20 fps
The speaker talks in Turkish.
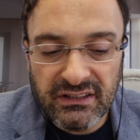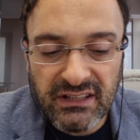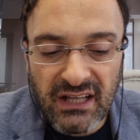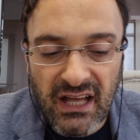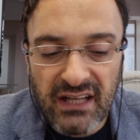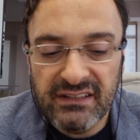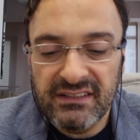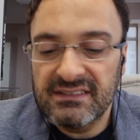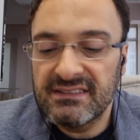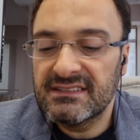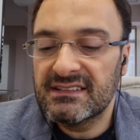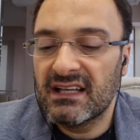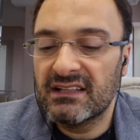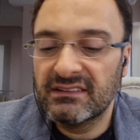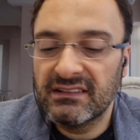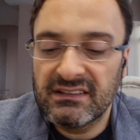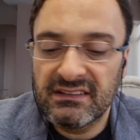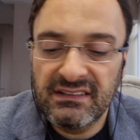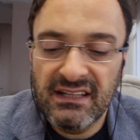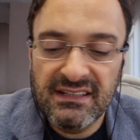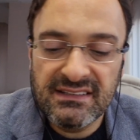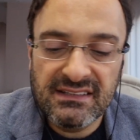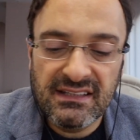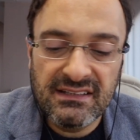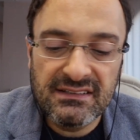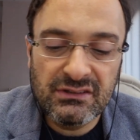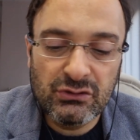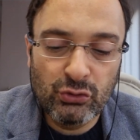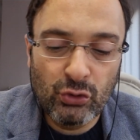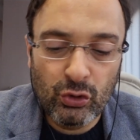Yani insanların
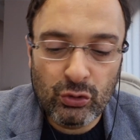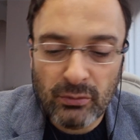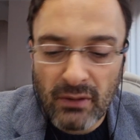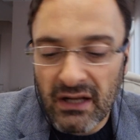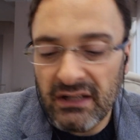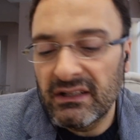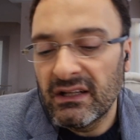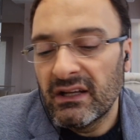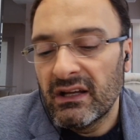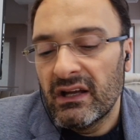ekserisi normal